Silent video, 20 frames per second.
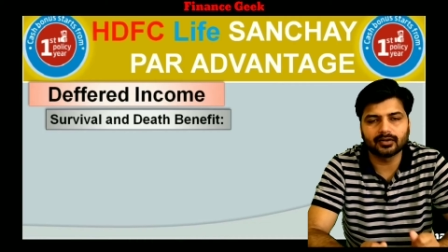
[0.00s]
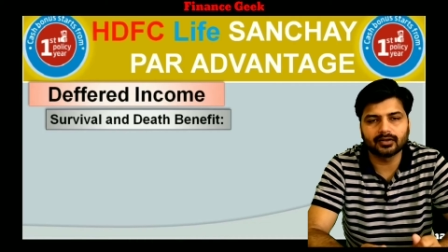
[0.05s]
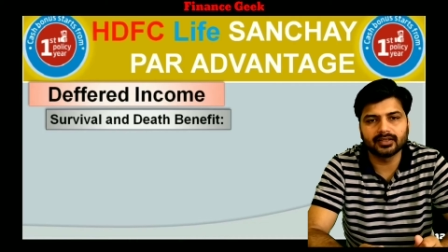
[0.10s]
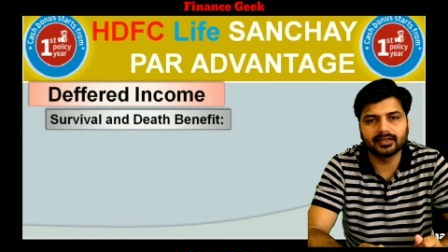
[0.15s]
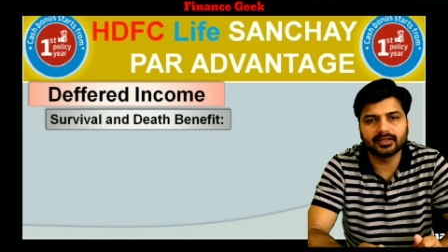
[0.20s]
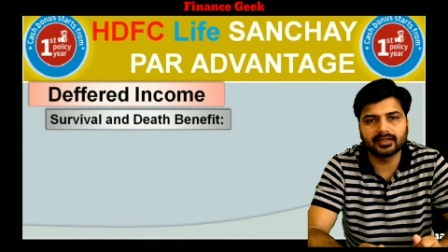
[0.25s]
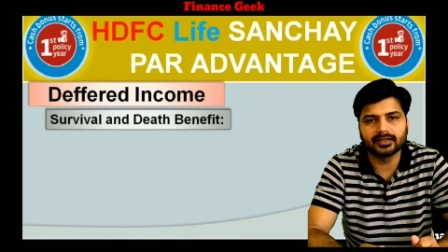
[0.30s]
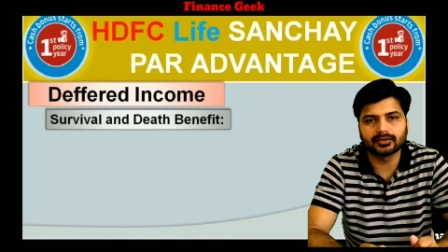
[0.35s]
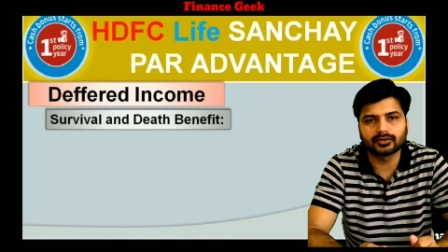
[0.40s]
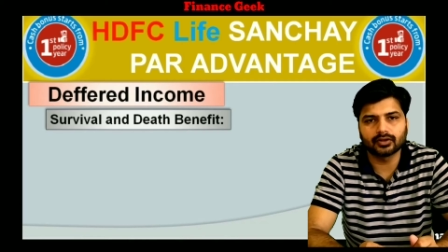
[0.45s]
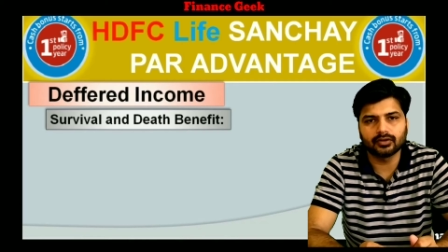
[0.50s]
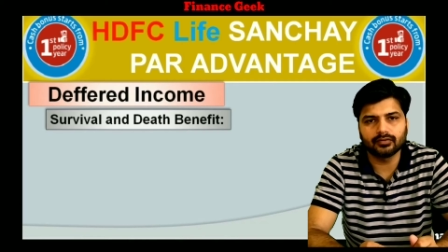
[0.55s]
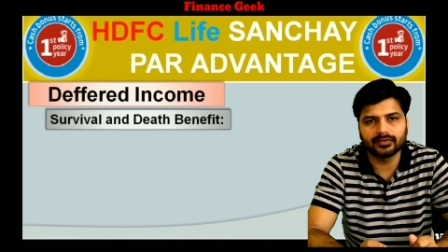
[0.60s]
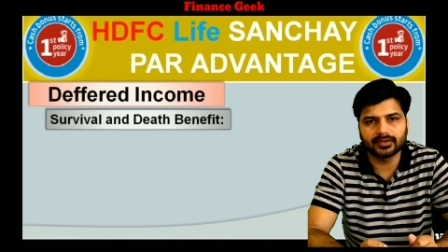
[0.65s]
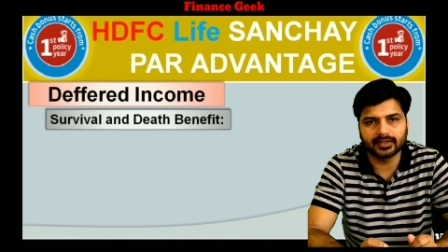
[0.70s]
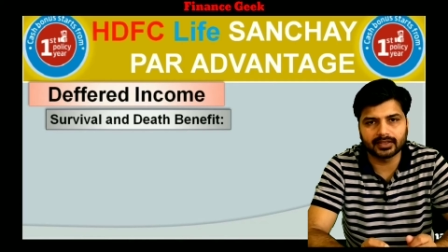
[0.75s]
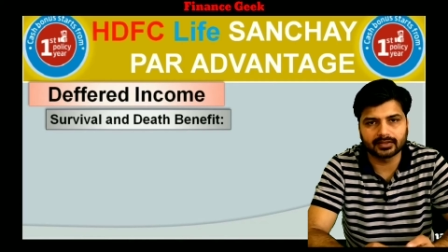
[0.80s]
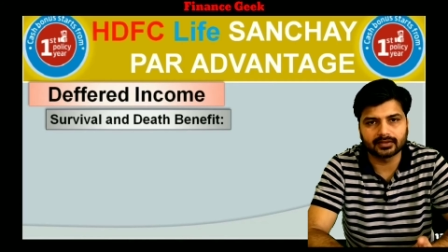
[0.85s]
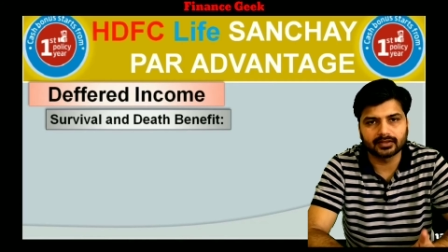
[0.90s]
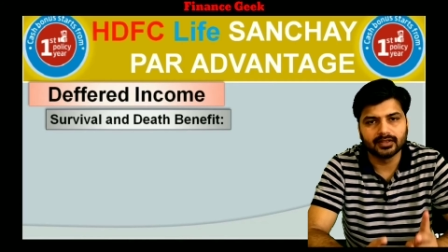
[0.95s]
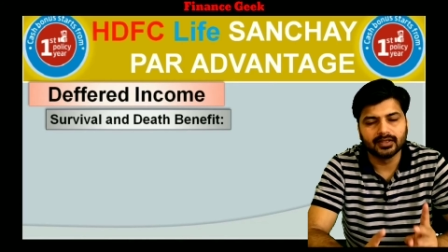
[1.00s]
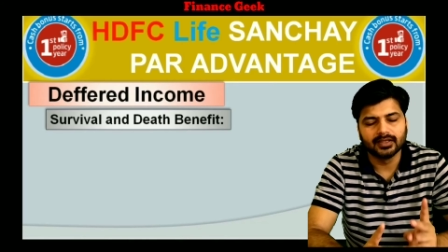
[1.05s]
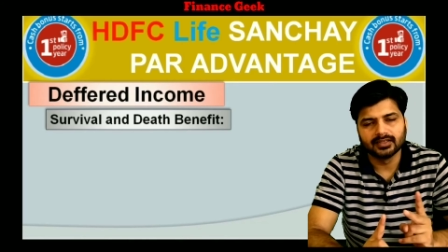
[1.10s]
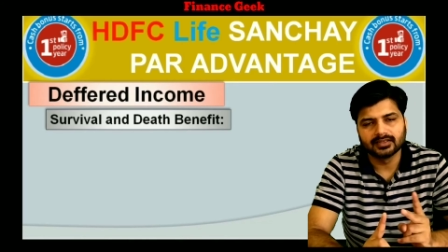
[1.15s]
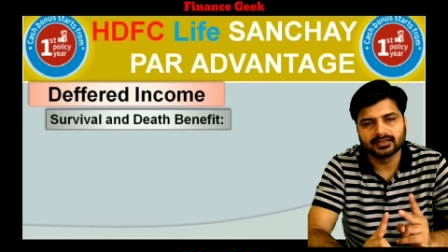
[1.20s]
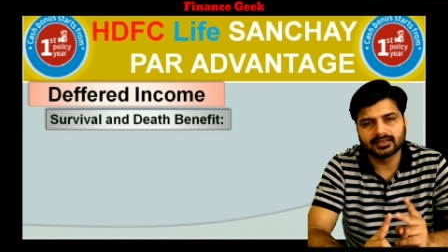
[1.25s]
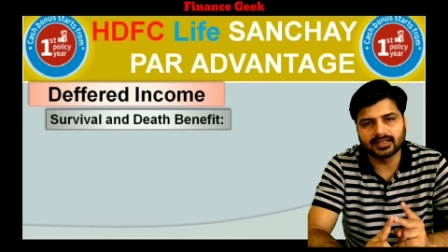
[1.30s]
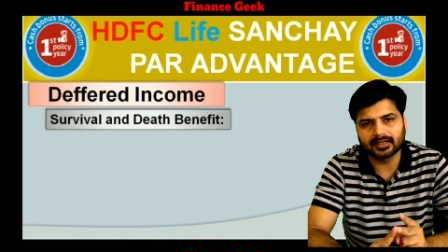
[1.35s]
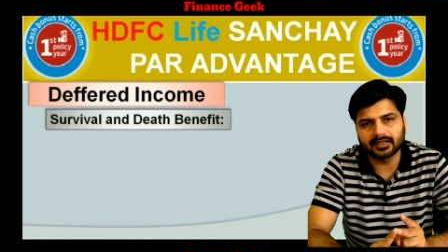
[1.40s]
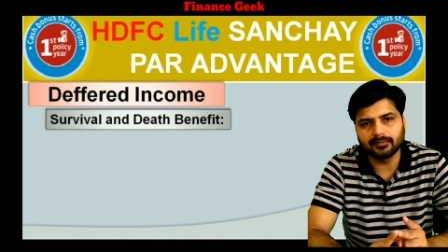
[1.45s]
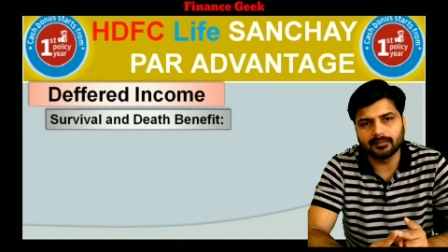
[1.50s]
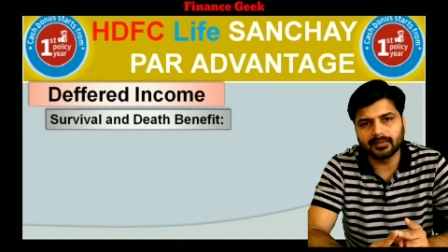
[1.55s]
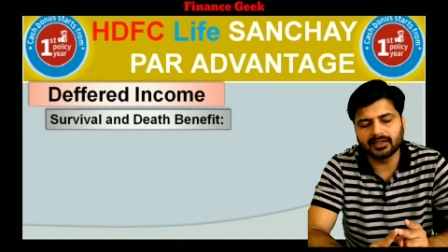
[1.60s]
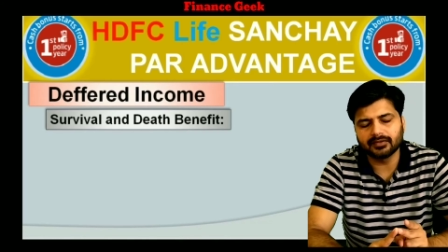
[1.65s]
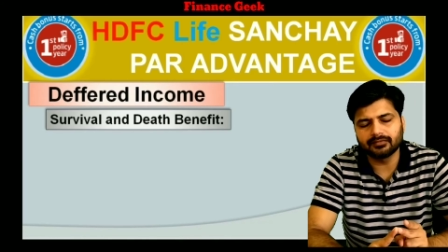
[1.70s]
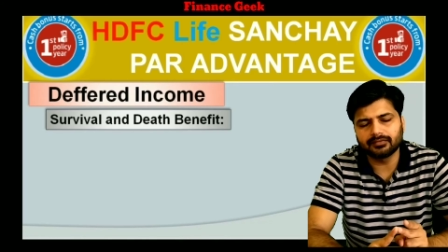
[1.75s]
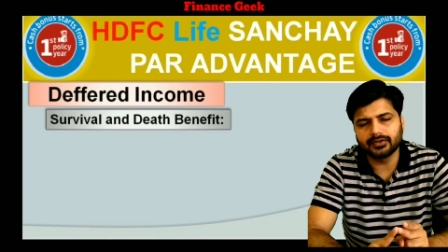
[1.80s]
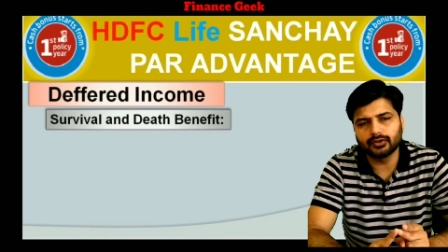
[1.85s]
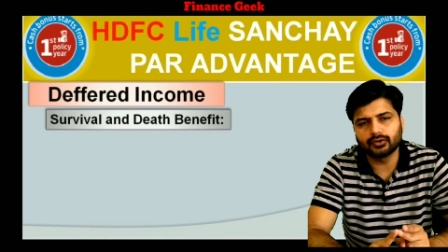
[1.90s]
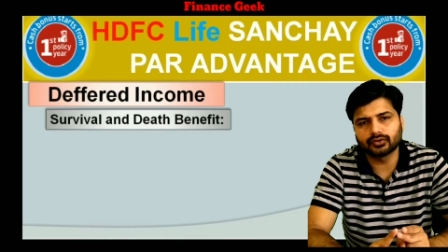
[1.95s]
इन केस ऑफ डेथ सेकंड
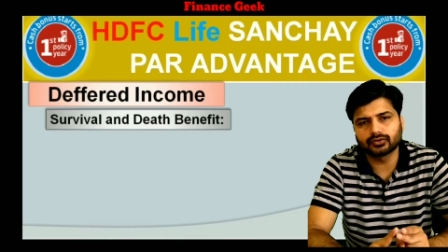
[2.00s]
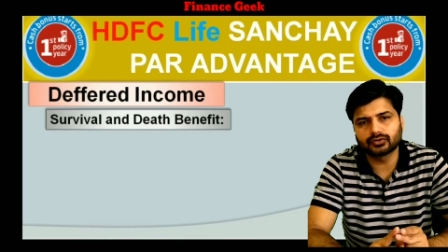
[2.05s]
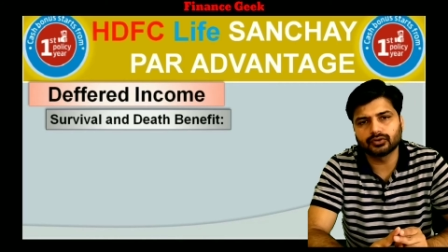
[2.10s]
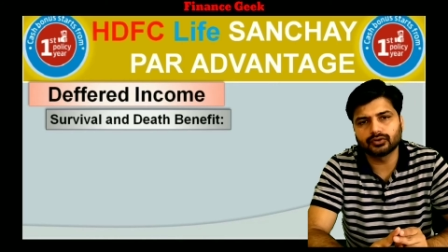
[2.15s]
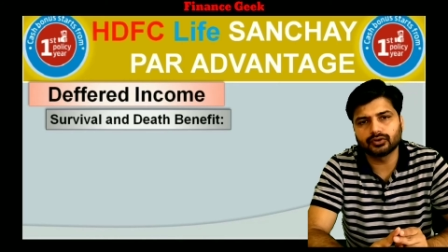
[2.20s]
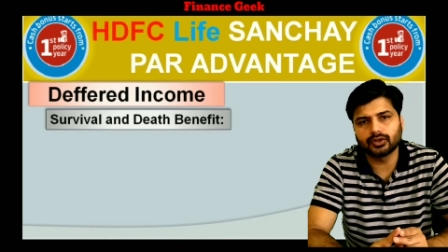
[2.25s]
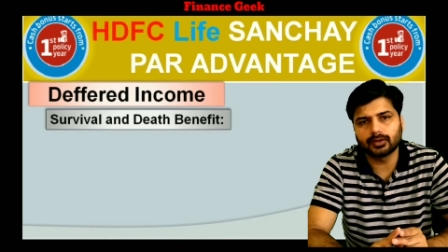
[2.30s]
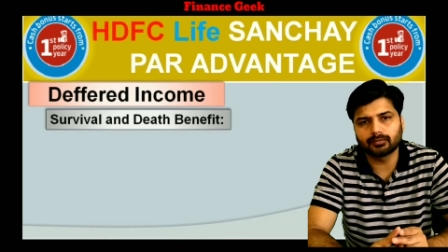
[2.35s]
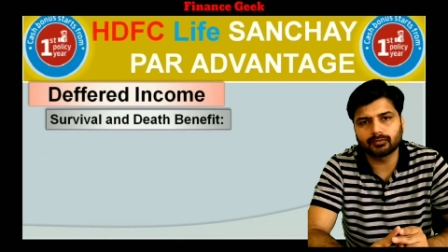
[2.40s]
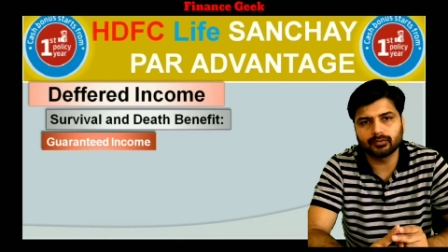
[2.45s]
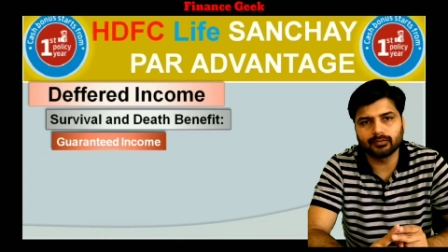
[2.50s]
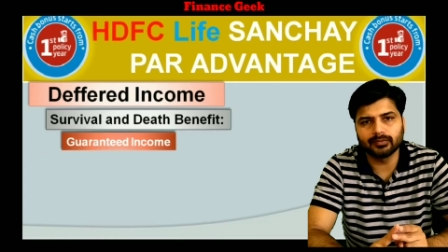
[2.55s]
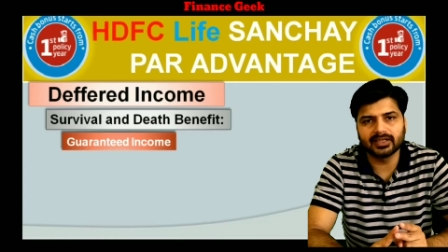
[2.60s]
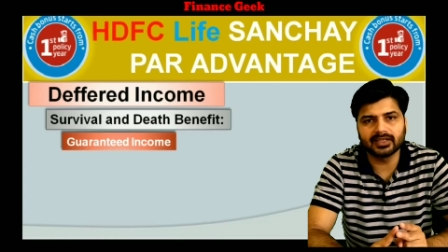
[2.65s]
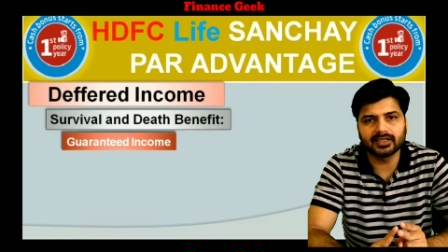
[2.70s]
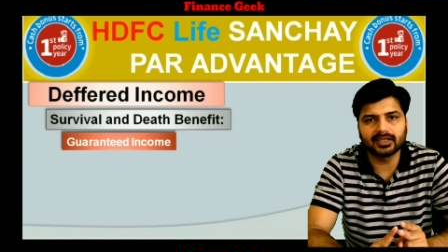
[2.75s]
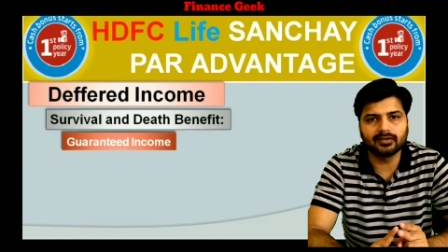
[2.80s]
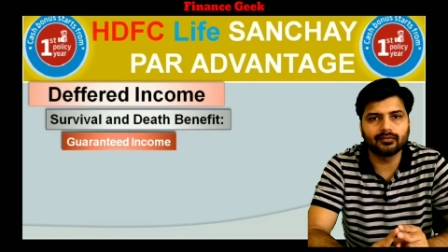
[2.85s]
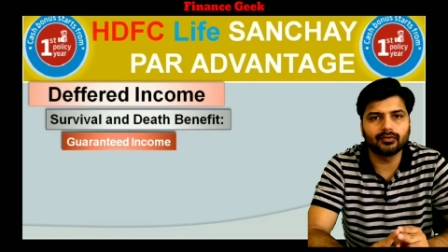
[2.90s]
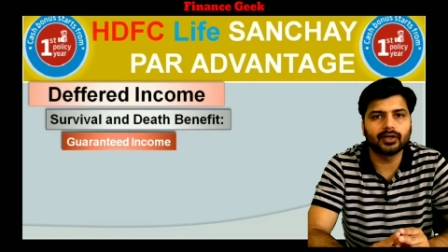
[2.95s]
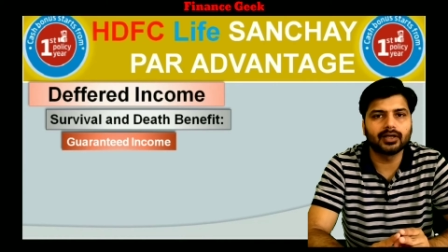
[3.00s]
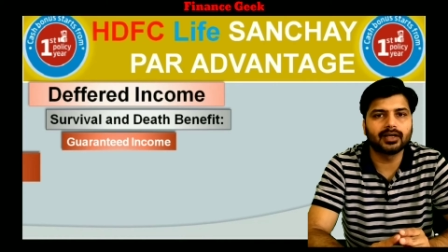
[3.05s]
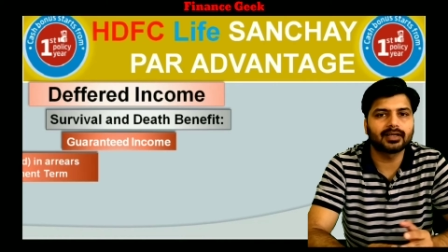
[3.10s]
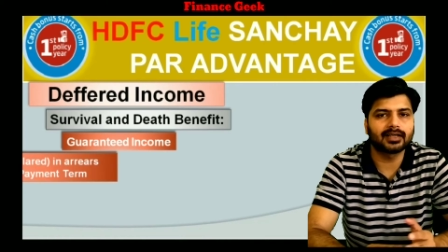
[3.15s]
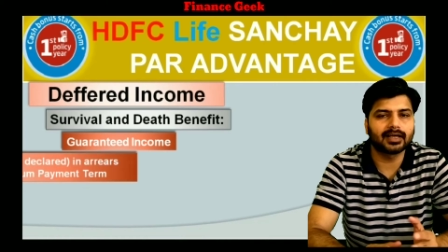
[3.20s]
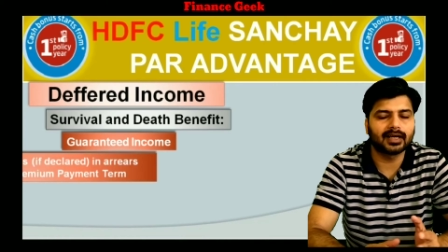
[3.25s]
बेनिफिट दोस्तों जो आपको मिलेगा वो है